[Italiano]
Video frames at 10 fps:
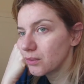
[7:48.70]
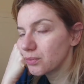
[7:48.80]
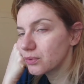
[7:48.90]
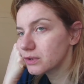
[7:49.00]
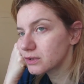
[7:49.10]

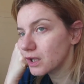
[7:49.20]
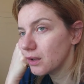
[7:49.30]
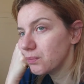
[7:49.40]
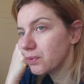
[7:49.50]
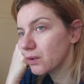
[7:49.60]

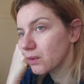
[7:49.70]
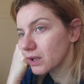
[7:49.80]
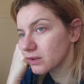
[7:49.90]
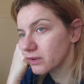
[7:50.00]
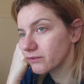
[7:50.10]
Purtroppo
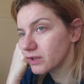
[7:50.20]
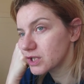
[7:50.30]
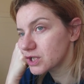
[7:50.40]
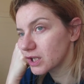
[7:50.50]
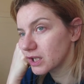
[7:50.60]
quando
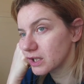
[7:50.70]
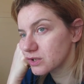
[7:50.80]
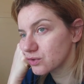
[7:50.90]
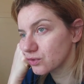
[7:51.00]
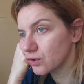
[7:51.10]
invece
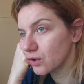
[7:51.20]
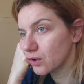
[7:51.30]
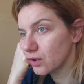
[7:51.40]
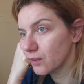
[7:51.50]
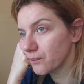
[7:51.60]

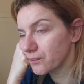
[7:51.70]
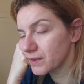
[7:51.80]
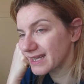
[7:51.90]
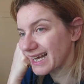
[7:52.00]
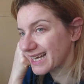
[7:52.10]
sono mm,
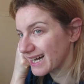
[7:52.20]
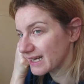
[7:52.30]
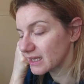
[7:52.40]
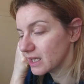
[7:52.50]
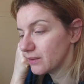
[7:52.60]

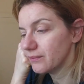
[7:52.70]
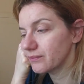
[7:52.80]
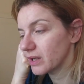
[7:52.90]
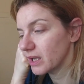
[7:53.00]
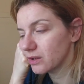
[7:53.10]
staccata
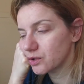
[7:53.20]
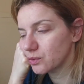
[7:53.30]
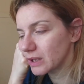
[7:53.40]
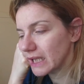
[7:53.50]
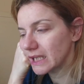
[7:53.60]
è di
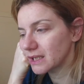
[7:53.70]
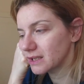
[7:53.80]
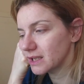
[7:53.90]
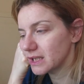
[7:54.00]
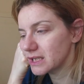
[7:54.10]
una
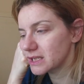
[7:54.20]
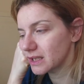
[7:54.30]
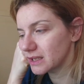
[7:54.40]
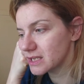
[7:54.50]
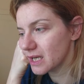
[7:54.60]

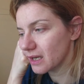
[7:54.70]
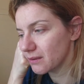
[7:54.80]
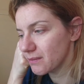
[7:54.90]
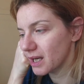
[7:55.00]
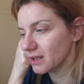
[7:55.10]
lentezza
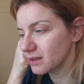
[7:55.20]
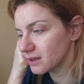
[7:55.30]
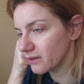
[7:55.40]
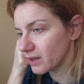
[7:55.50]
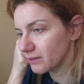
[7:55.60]

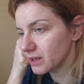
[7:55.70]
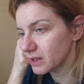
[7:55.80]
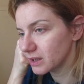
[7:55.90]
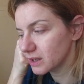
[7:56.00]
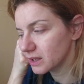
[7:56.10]
disarmante
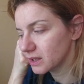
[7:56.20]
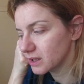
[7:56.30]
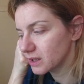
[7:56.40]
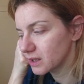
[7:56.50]
veramente.